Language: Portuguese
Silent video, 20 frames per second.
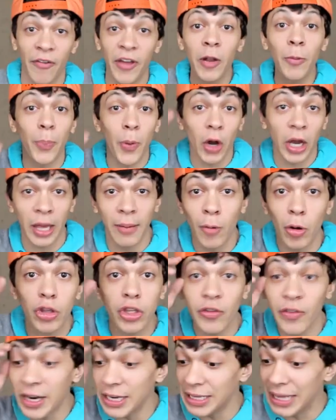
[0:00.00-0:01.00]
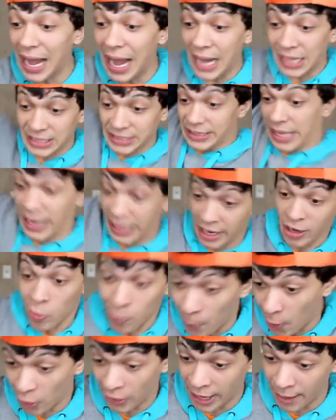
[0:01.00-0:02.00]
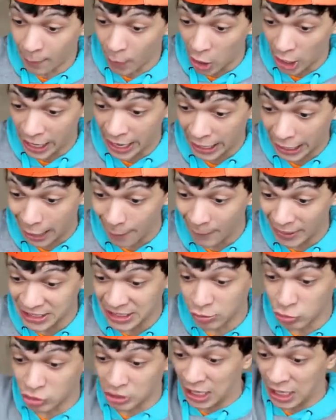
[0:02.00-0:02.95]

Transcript: vendo Pokémon de verdade, tacando Pokébola na cabeça dos